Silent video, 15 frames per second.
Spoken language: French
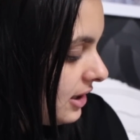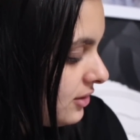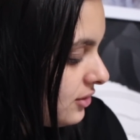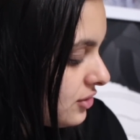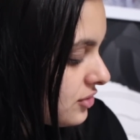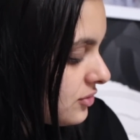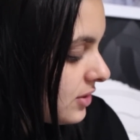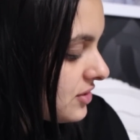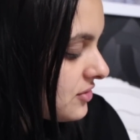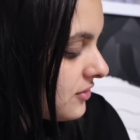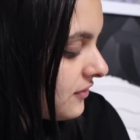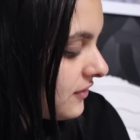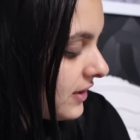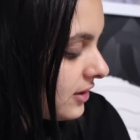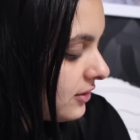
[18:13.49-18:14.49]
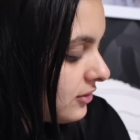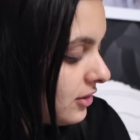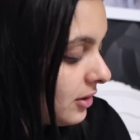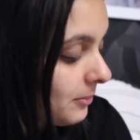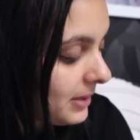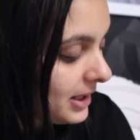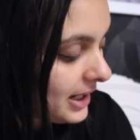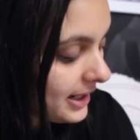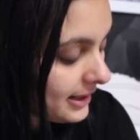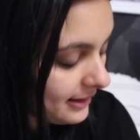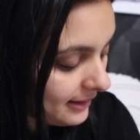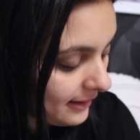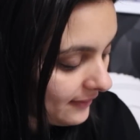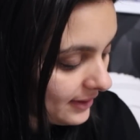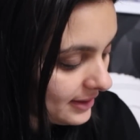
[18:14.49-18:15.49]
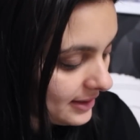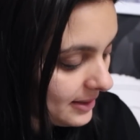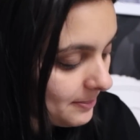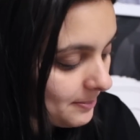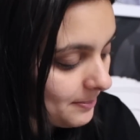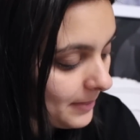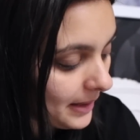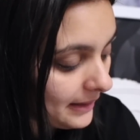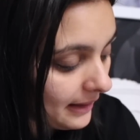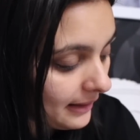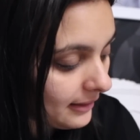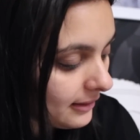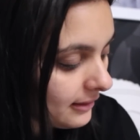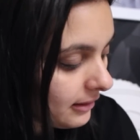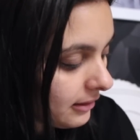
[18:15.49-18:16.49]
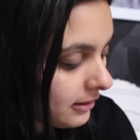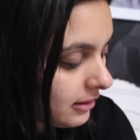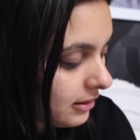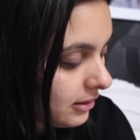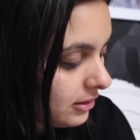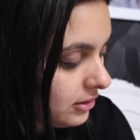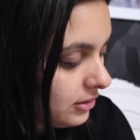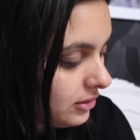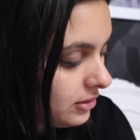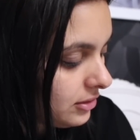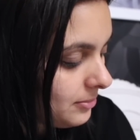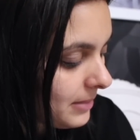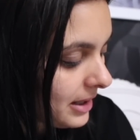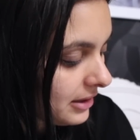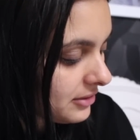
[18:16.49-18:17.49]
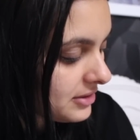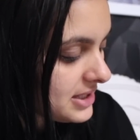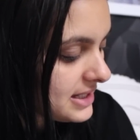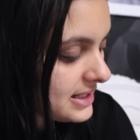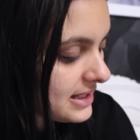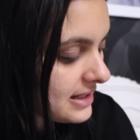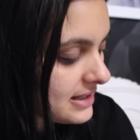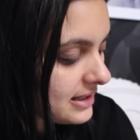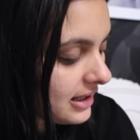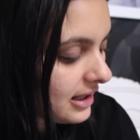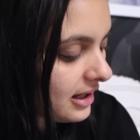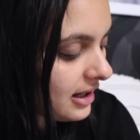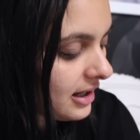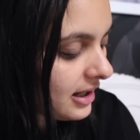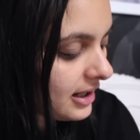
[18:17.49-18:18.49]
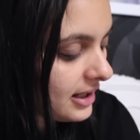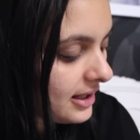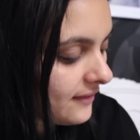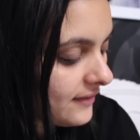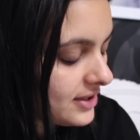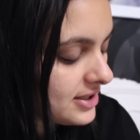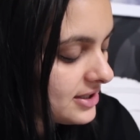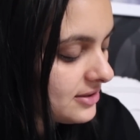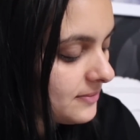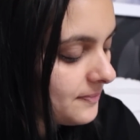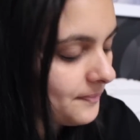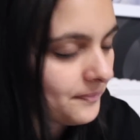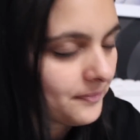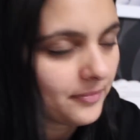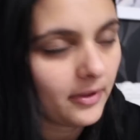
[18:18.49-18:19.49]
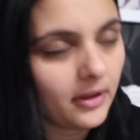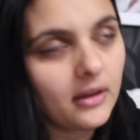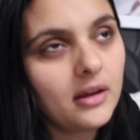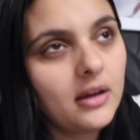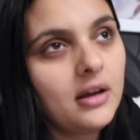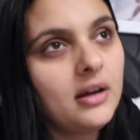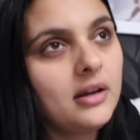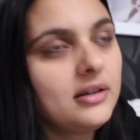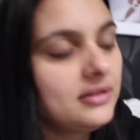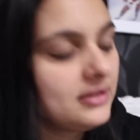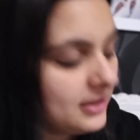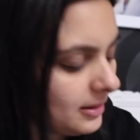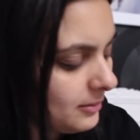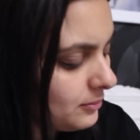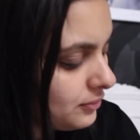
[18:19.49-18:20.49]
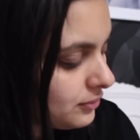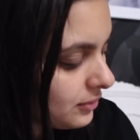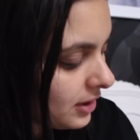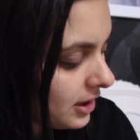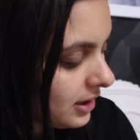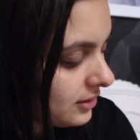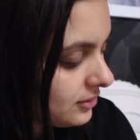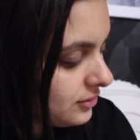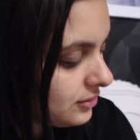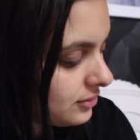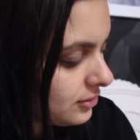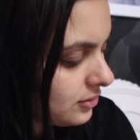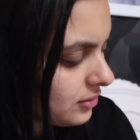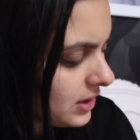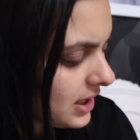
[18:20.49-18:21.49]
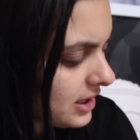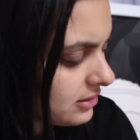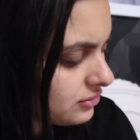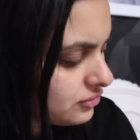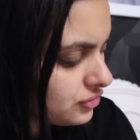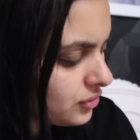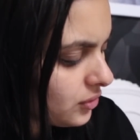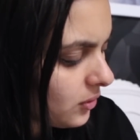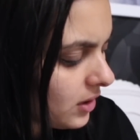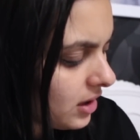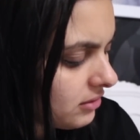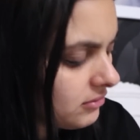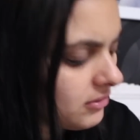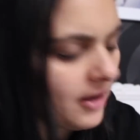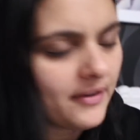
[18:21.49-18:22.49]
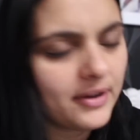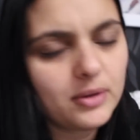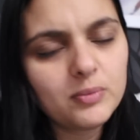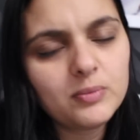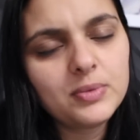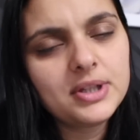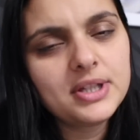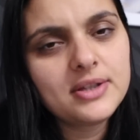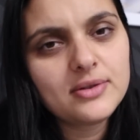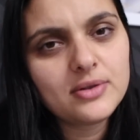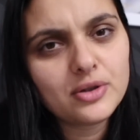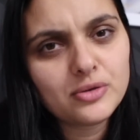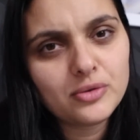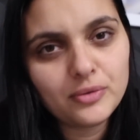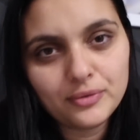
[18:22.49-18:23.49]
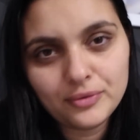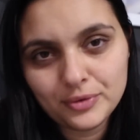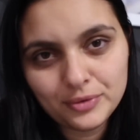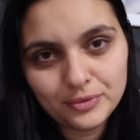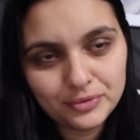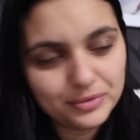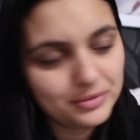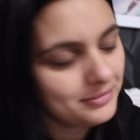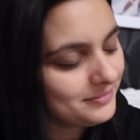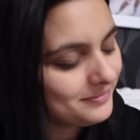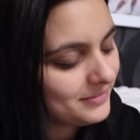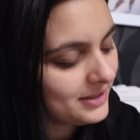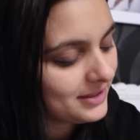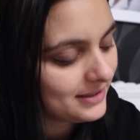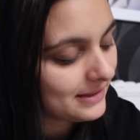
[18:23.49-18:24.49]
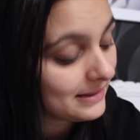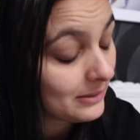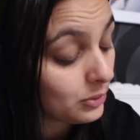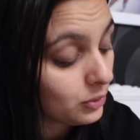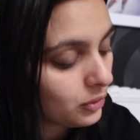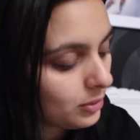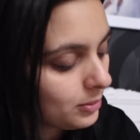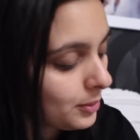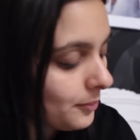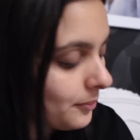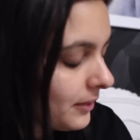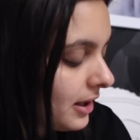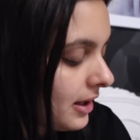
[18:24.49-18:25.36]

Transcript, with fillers: Le soir je vais faire une omelette avec des patates. Le mercredi ça sera riz avec des hum, tempura de Colin je crois, avec une petite sauce au fond de veau. C'est trop trop bon.